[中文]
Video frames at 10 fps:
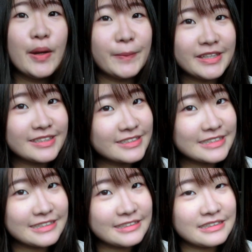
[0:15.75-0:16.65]
明天是
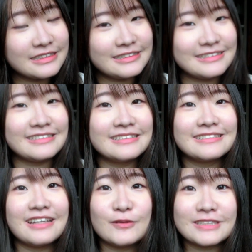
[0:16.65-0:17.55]
一一，
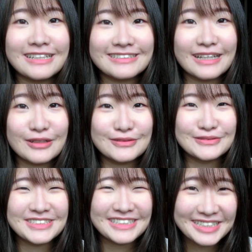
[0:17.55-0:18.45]
然后我现在才要录
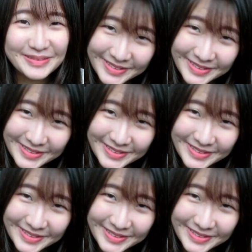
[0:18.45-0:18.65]
这个。